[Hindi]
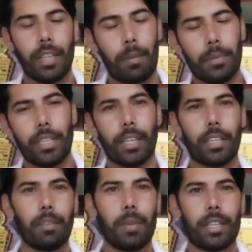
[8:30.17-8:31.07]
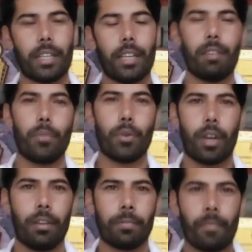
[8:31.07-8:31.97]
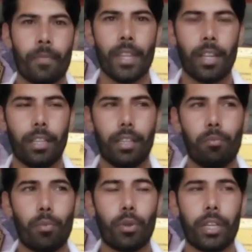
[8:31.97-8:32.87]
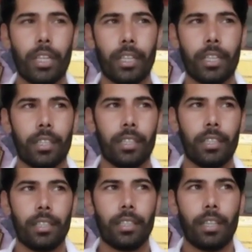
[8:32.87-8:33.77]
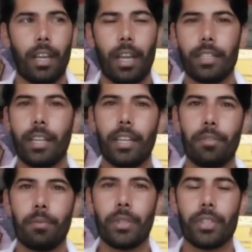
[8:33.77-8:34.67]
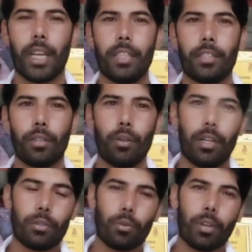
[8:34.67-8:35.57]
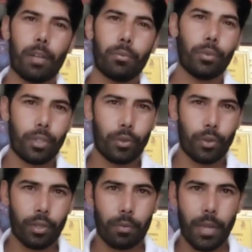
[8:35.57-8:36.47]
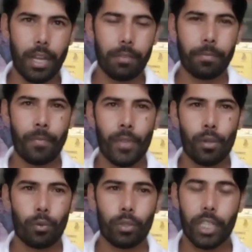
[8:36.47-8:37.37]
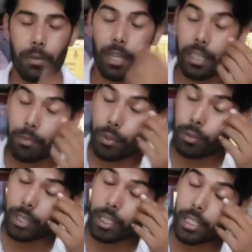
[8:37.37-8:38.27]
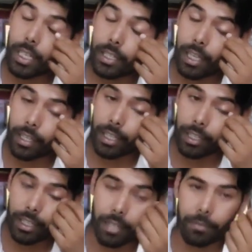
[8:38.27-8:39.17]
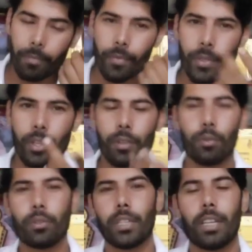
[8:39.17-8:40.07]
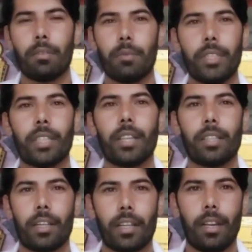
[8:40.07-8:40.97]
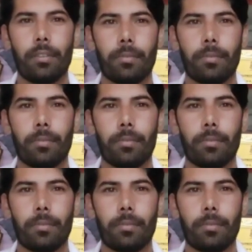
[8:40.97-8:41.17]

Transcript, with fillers: अपनी घर की भैंस का लंबो का जी जी लंबो ने एच एल में सताइस किलो आठ सौ ग्राम दूध रिकॉर्ड करवाया जी उसके बाद हमने उसका करडा तैयार किया था अच्छा अच्छा उसका नाम हमने सरताज रखा